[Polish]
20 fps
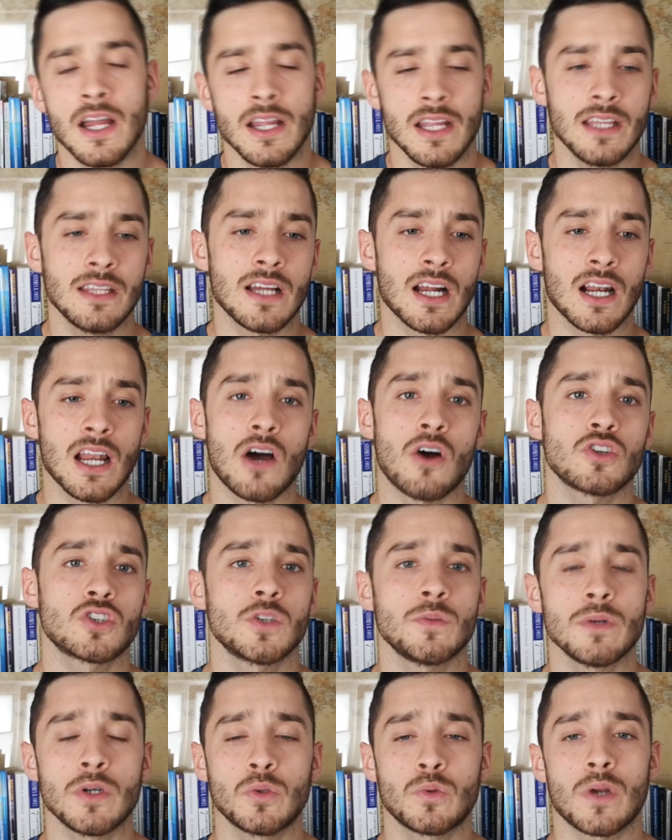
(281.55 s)
Jednak dla
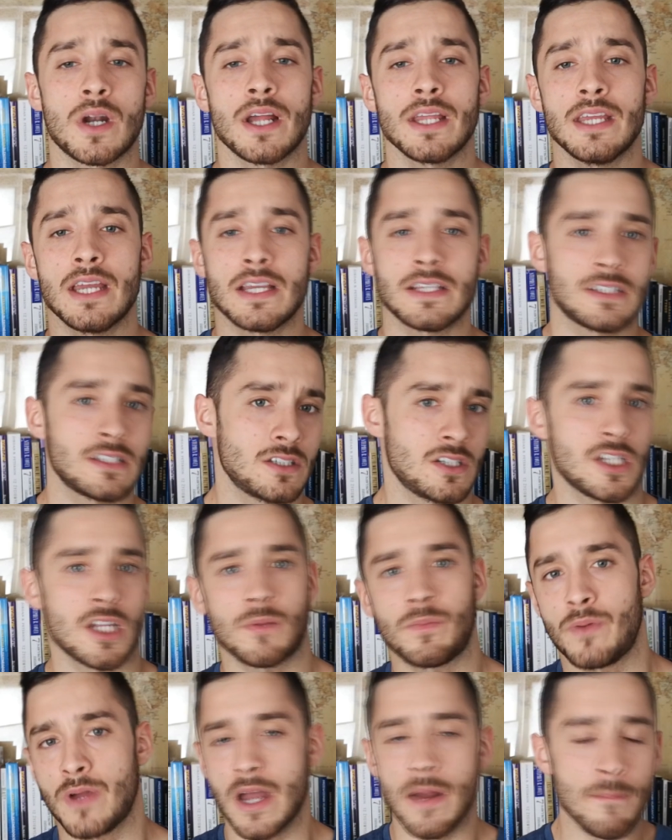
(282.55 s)
osoby, która jest, że
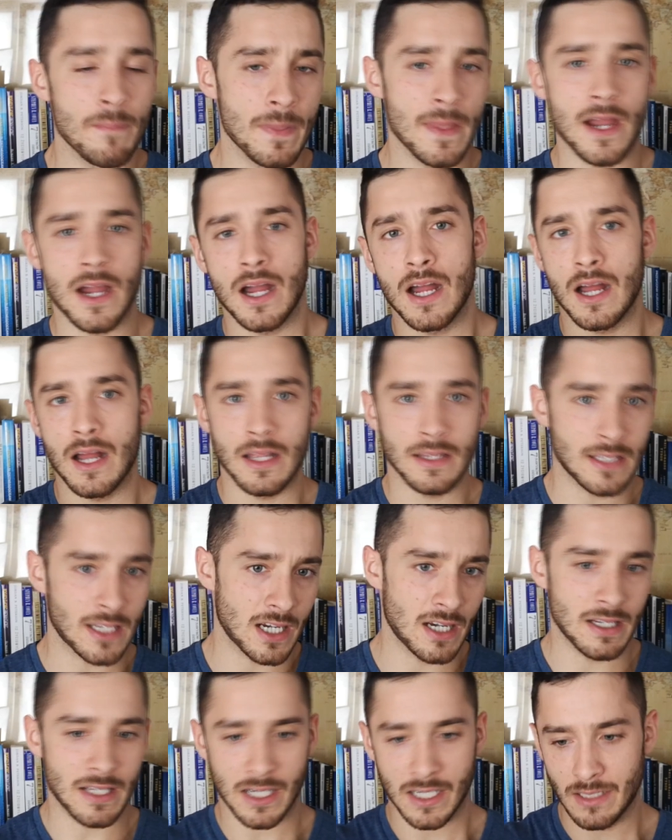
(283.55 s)
tak powiem, na
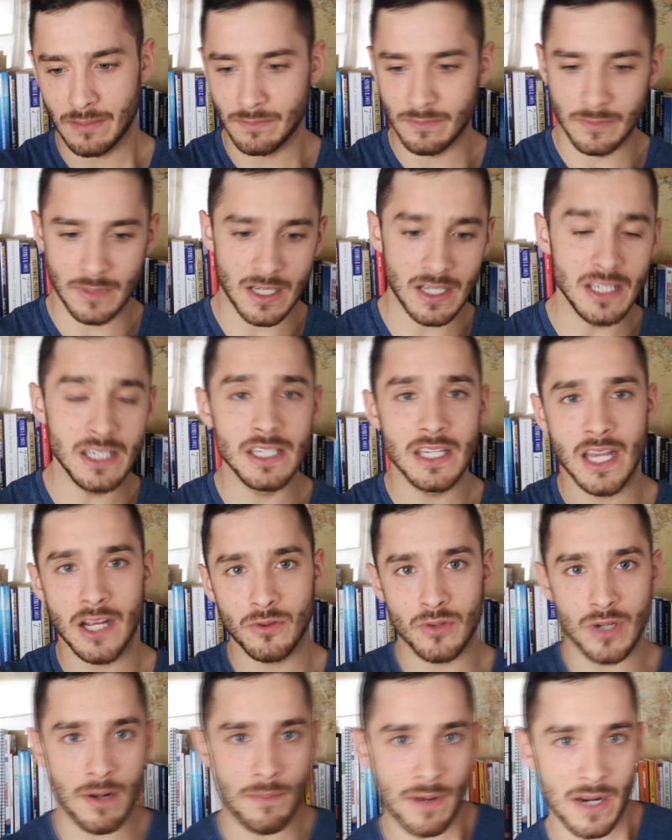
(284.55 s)
tej takim linie,
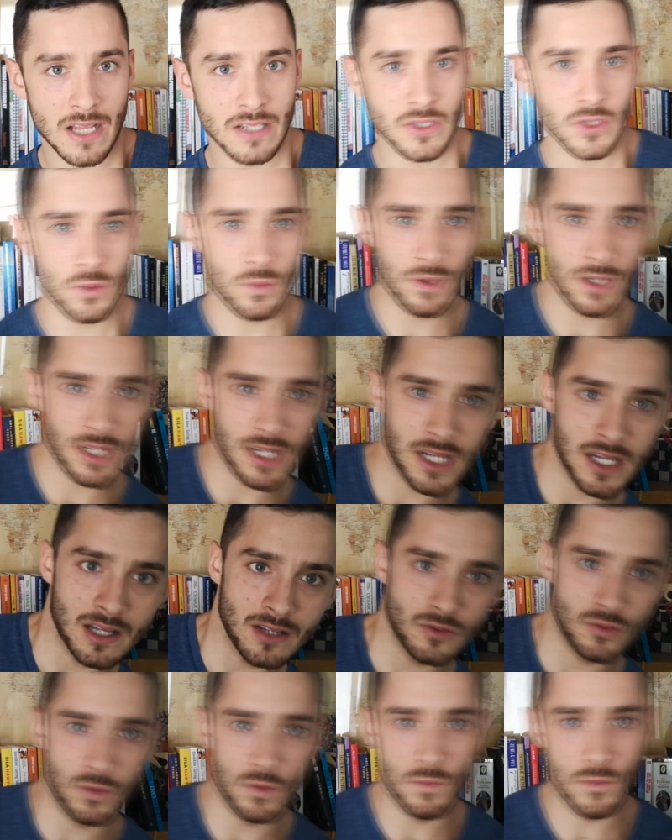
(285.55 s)
która balansuje
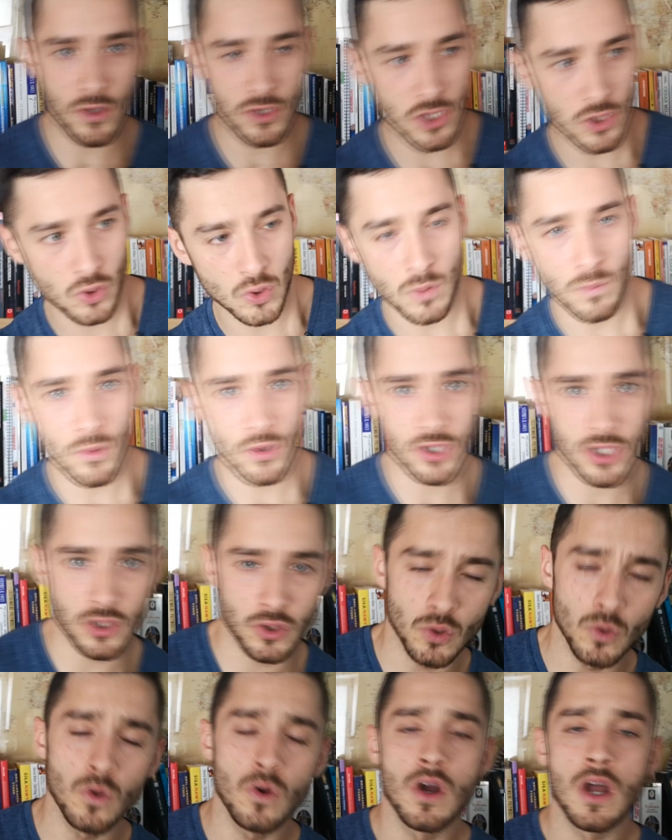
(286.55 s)
tu, może tu, może
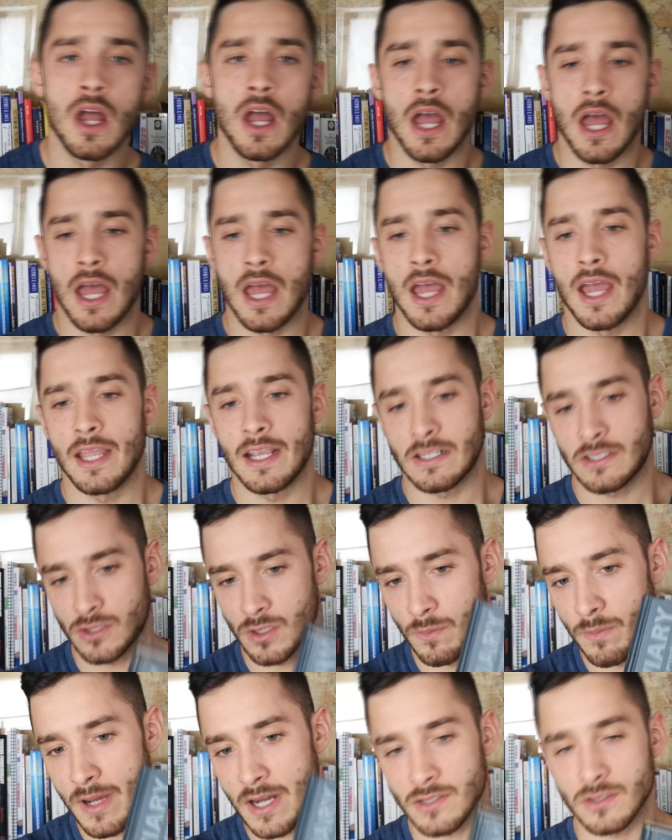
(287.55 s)
tu, e, jest
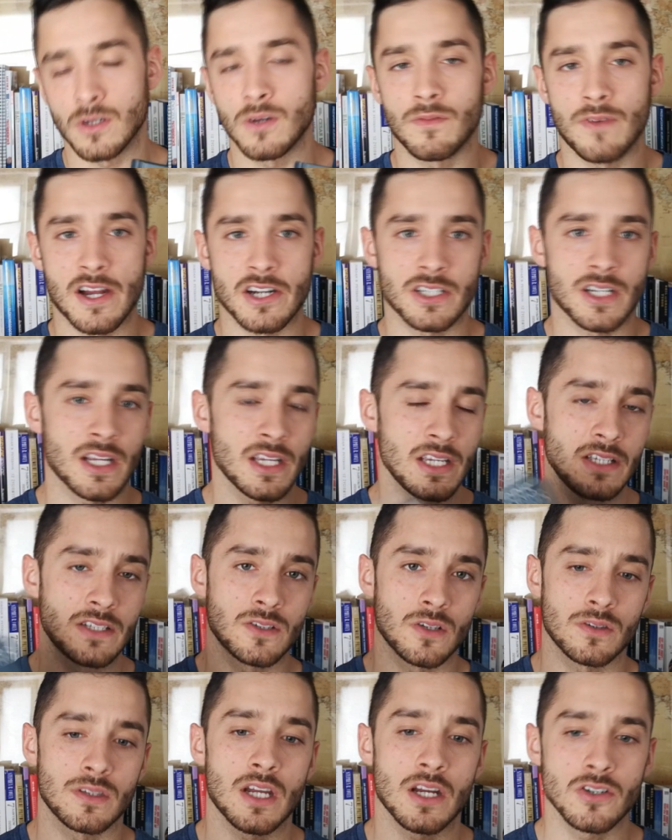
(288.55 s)
to bardzo ważna i
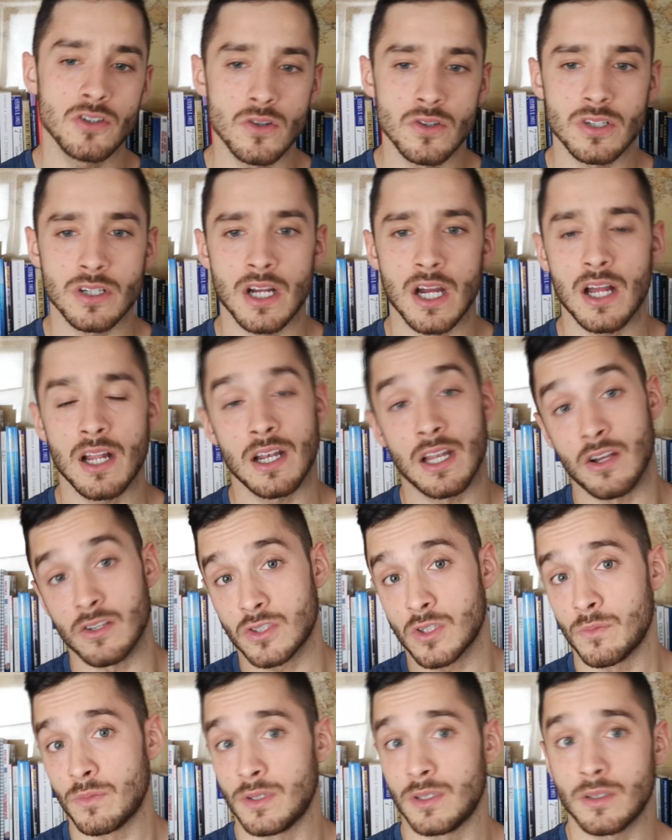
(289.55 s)
istotna książka dla
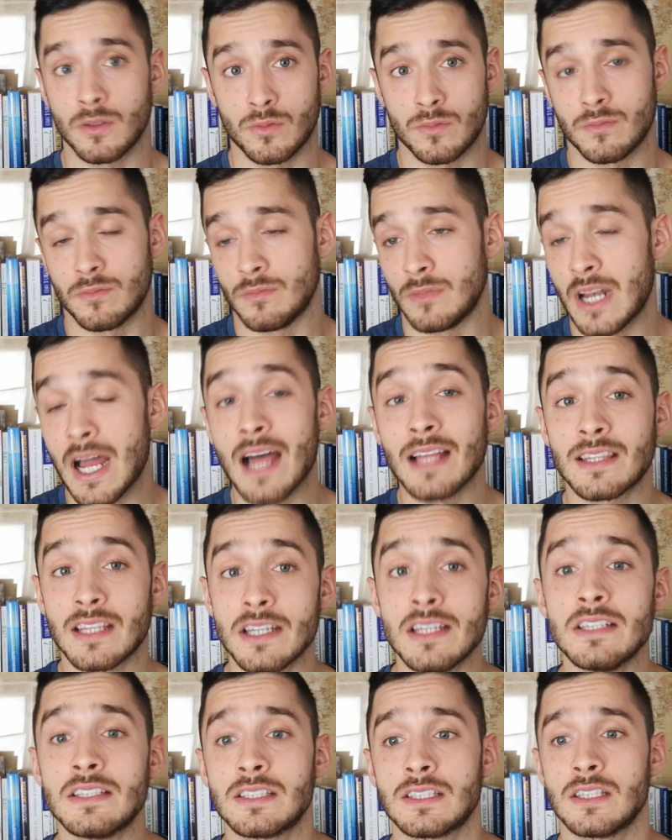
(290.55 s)
osoby, dla
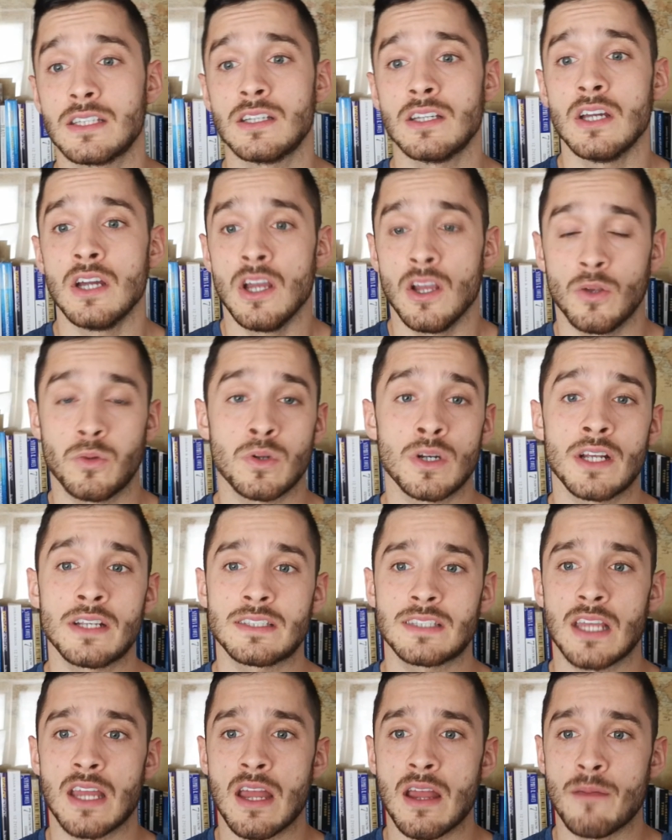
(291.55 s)
ateisty, który
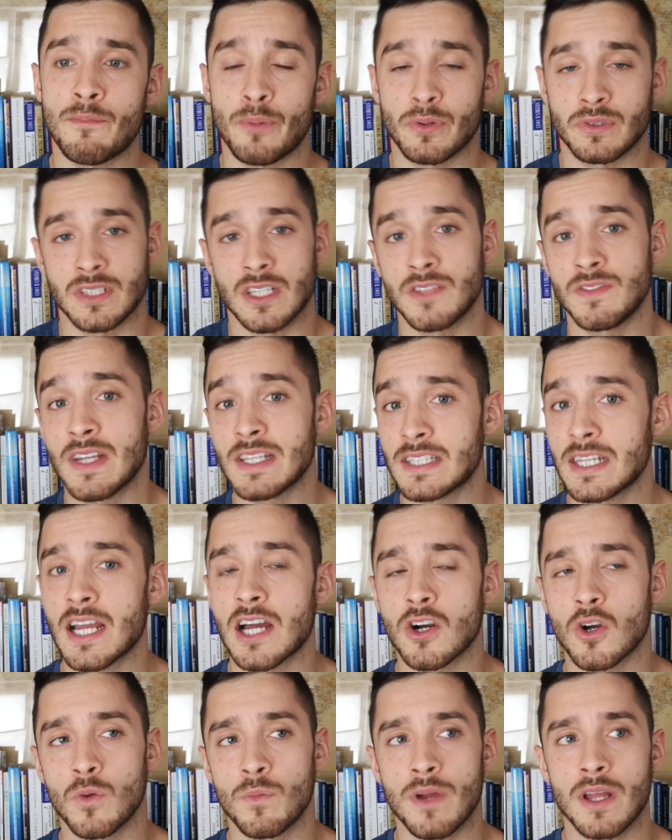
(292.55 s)
chce poznać więcej
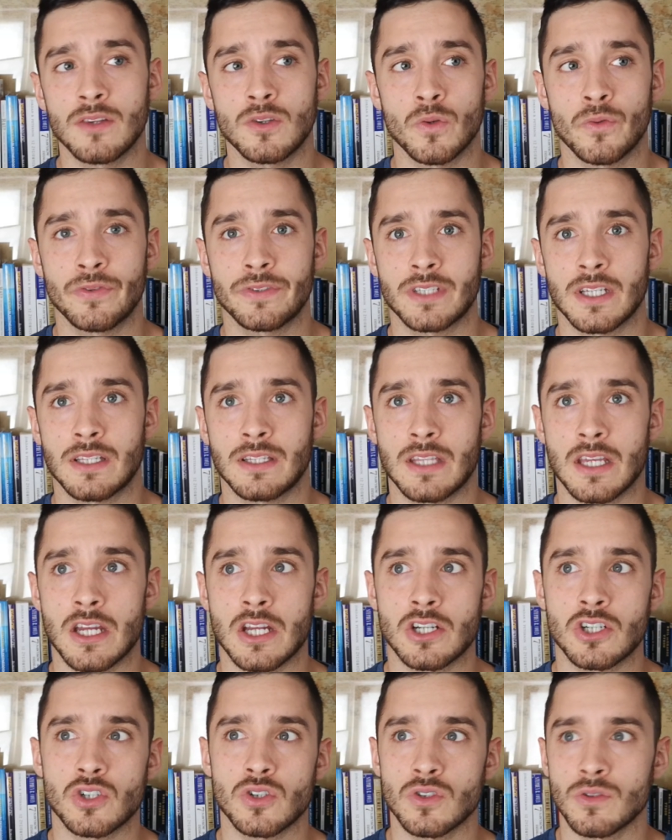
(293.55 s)
argumentów, chce
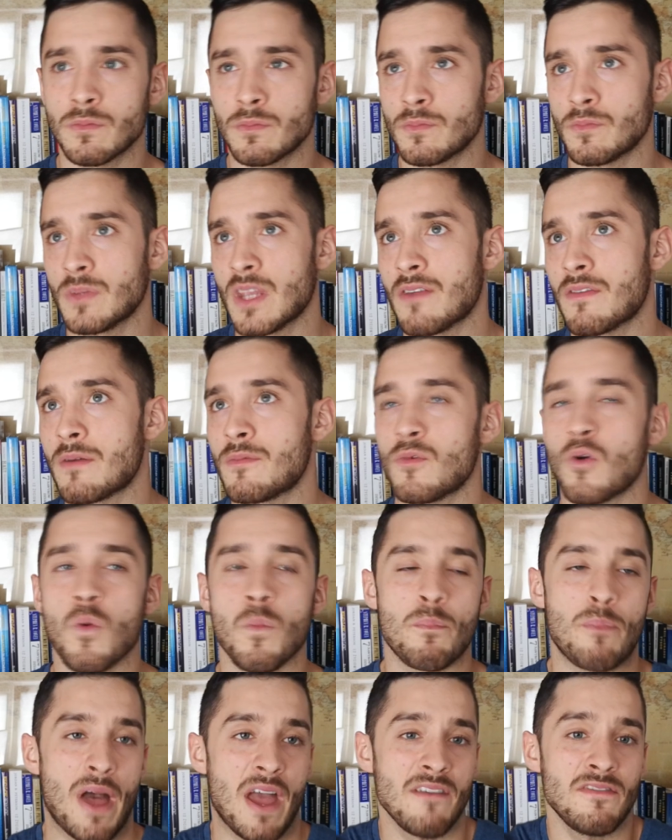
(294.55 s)
też, nie wiem,
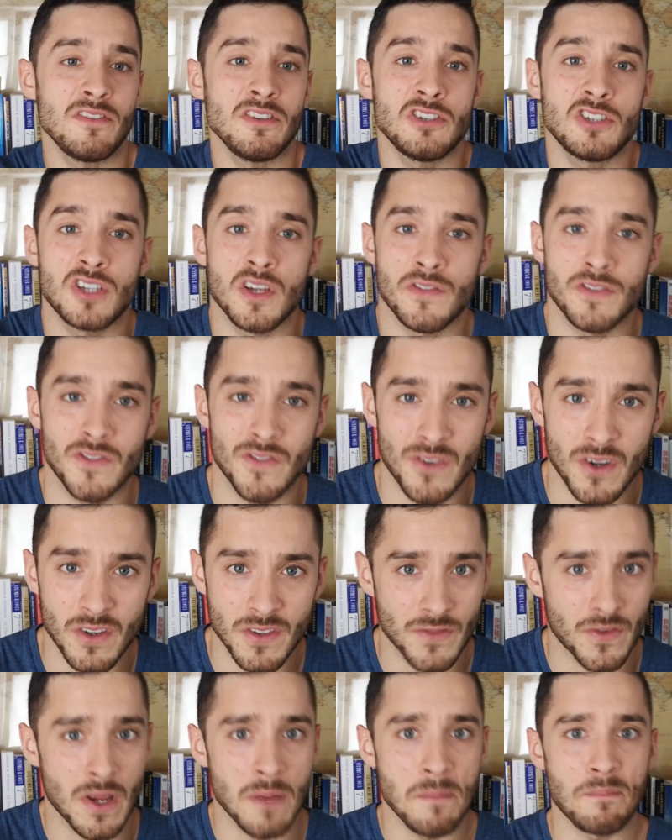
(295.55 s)
upewnić się w
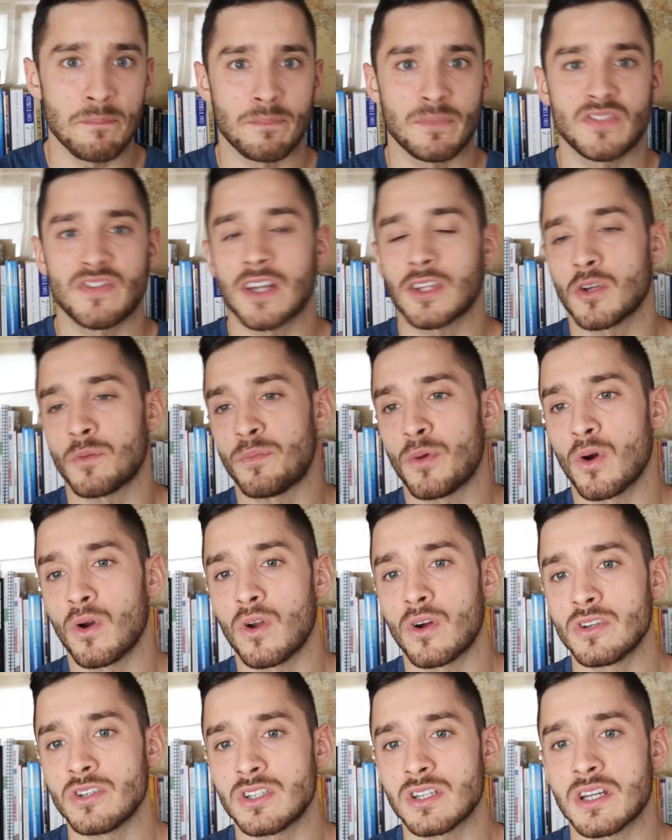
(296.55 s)
swoim
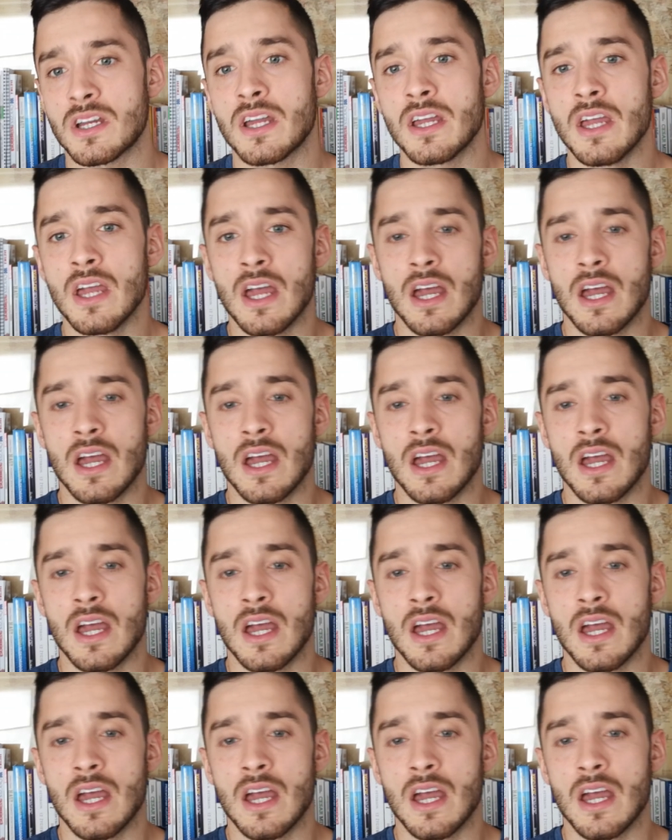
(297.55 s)
światopoglądzie.